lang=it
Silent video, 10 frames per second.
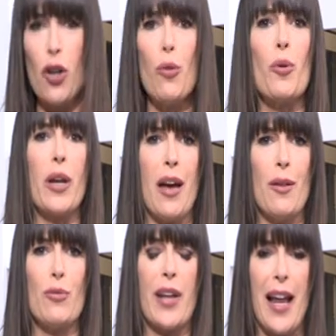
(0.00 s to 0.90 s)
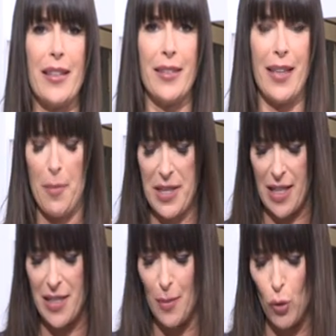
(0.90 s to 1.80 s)
comunque è un reality che è
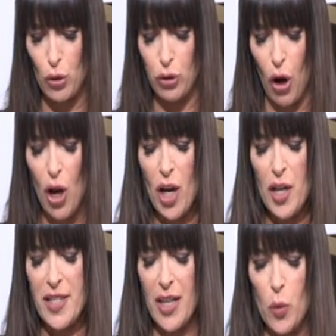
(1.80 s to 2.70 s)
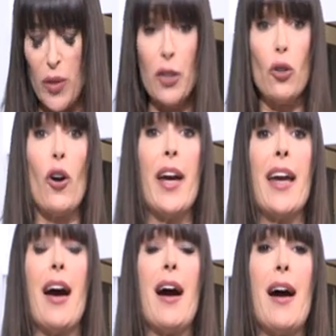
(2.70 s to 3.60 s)
abbastanza molto seguito e
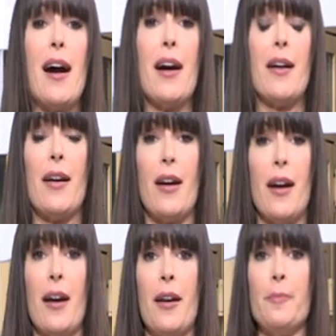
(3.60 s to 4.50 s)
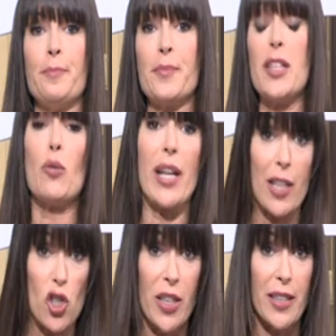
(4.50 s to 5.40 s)
ha eh, in una
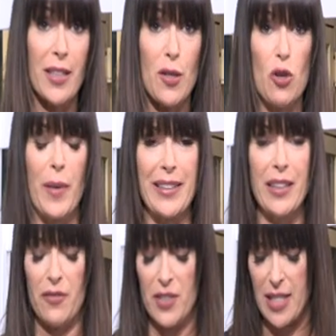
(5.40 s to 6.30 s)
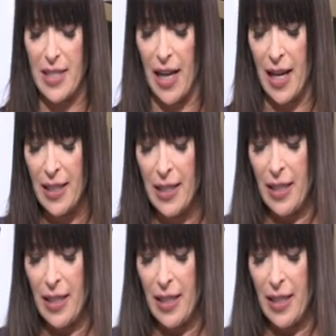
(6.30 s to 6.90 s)
recente insomma, intervista